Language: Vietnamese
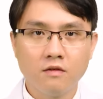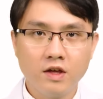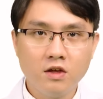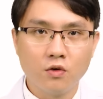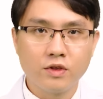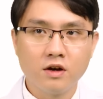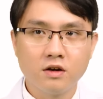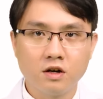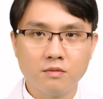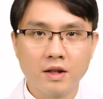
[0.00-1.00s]
Ví dụ như
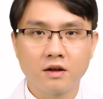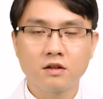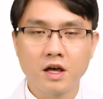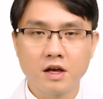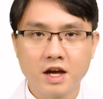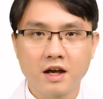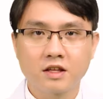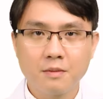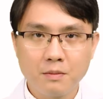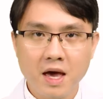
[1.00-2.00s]
người bệnh có trạng
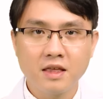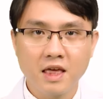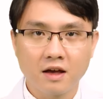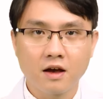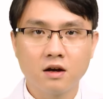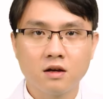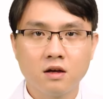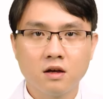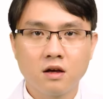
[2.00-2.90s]
thấp bé, nhẹ cân,